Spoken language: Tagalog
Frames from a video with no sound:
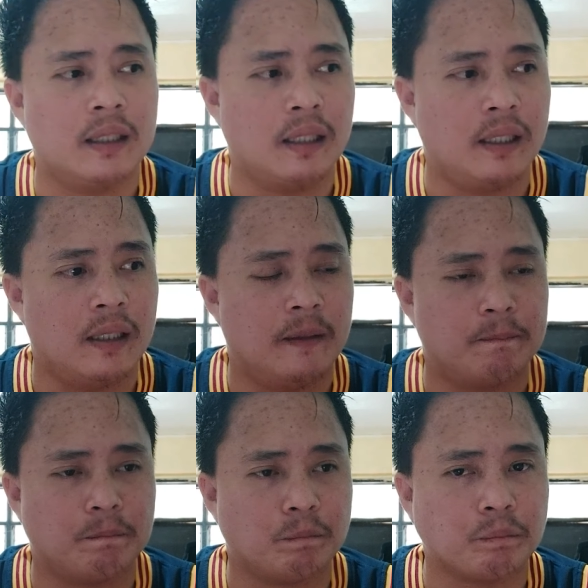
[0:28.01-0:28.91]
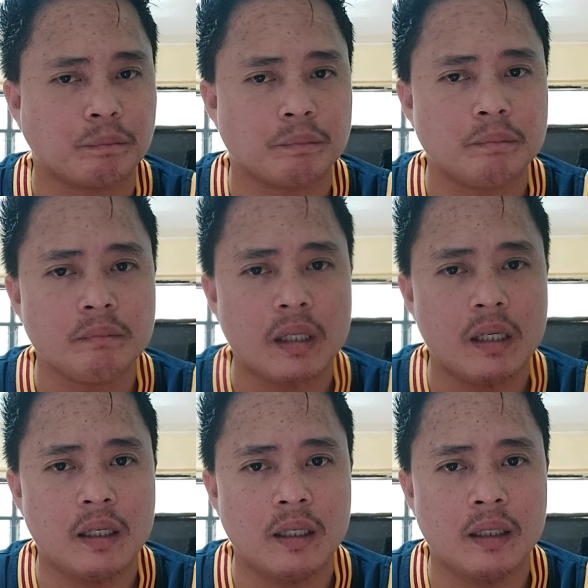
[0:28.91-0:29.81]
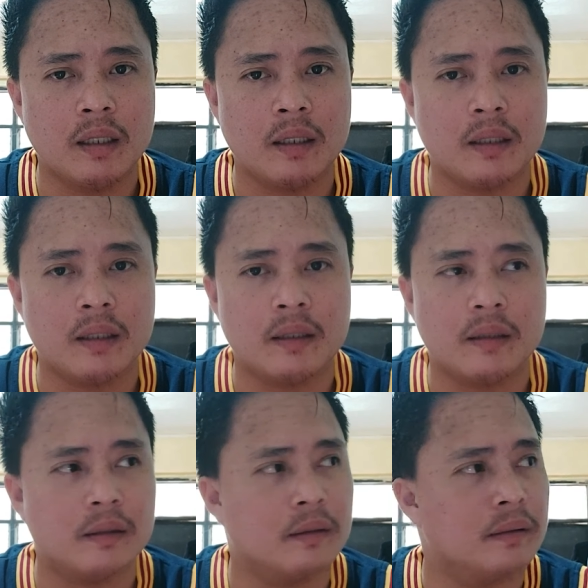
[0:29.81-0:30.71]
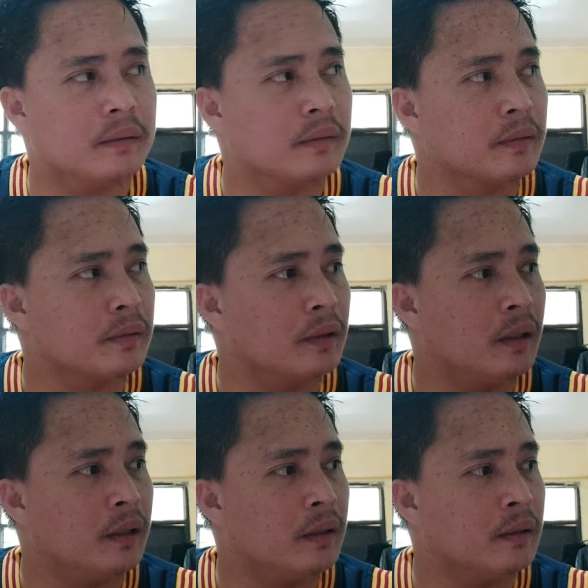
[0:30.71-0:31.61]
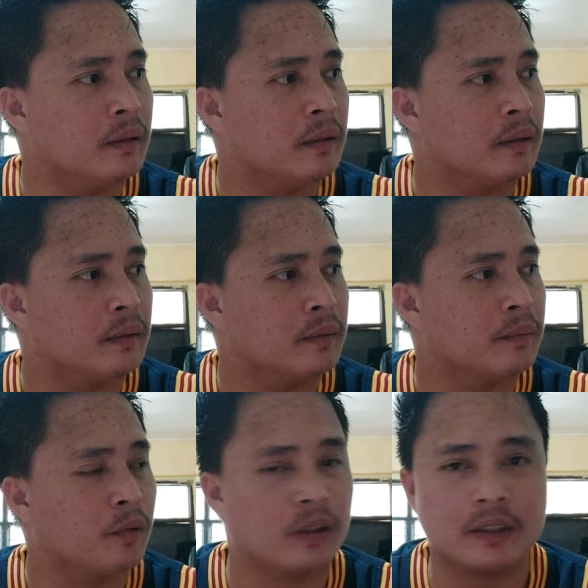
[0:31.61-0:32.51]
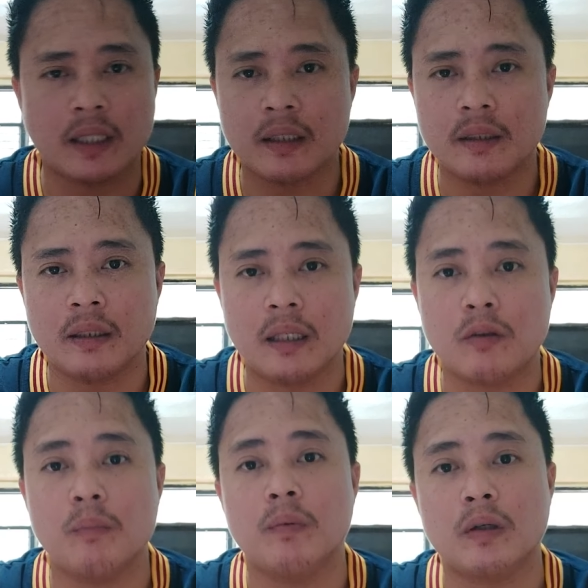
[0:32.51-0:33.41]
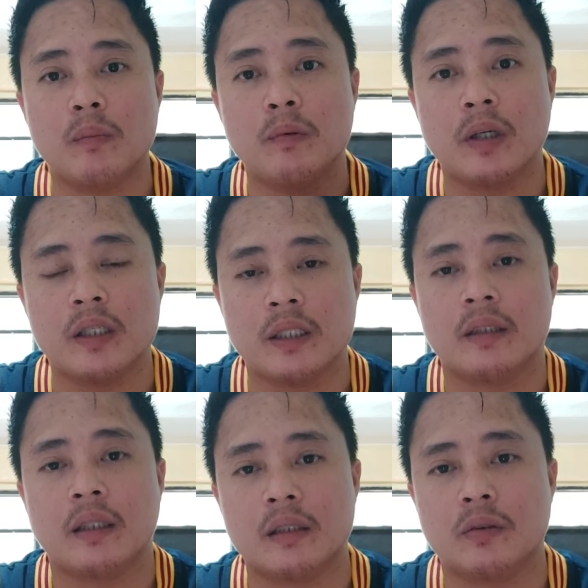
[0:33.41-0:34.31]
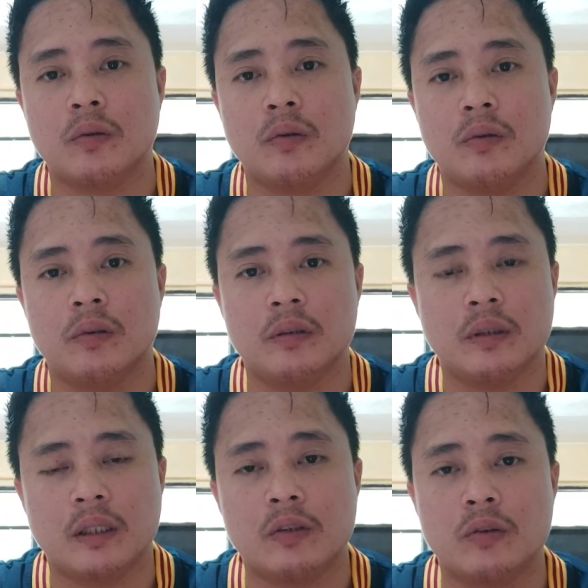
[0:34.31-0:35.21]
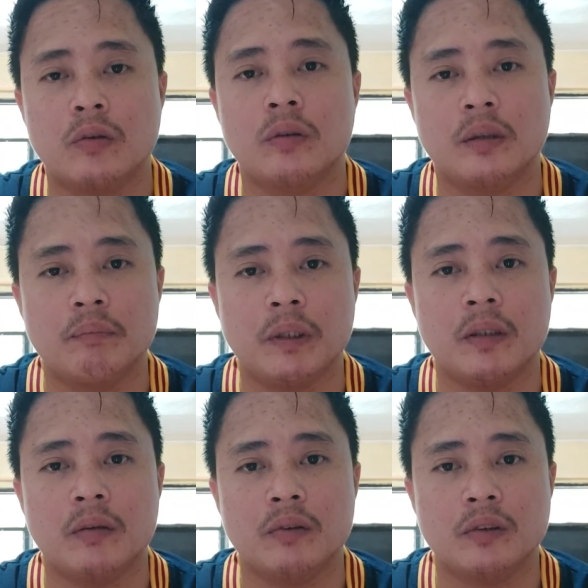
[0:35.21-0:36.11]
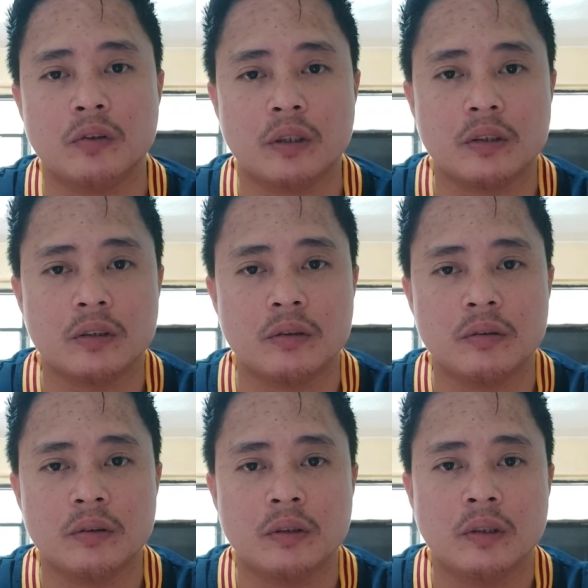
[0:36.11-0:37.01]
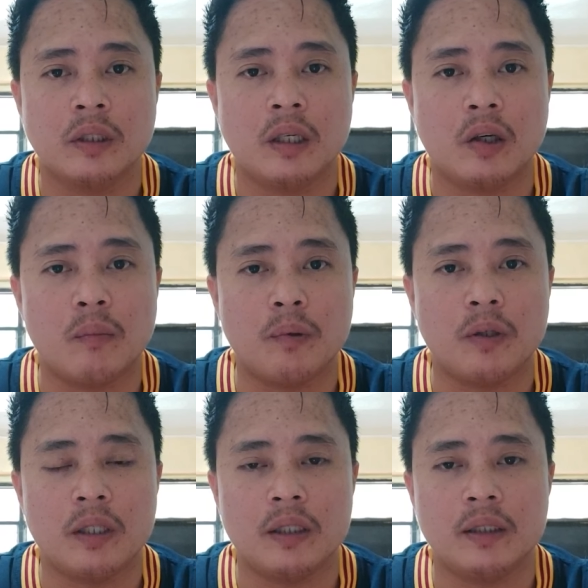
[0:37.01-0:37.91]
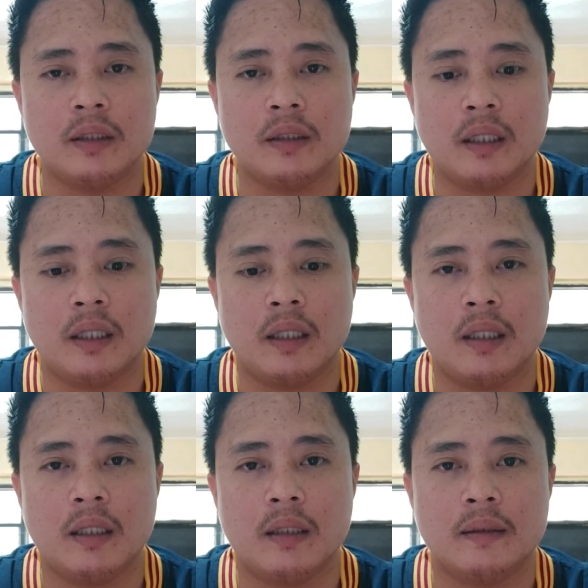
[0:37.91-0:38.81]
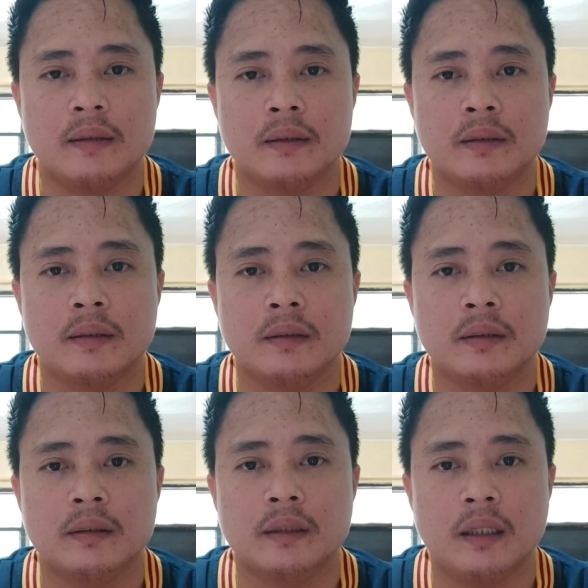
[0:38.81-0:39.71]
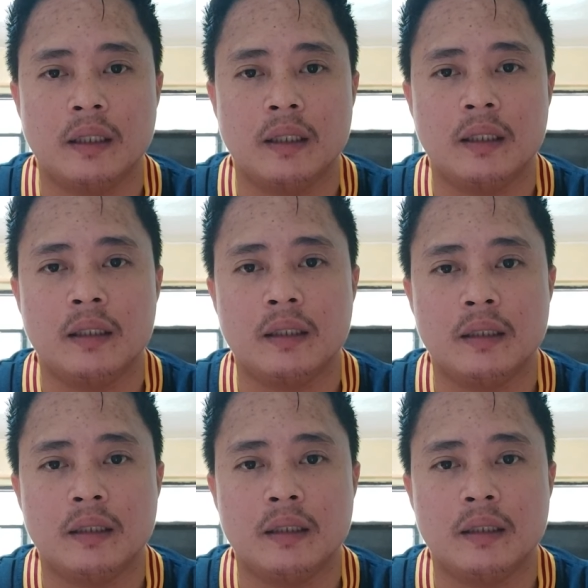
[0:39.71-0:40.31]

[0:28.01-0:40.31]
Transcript: uh, uh, kuan distante ako ako po guys ay tagasunod tagasunod ng Panginoon sa Kristo ako po ay uh, uh,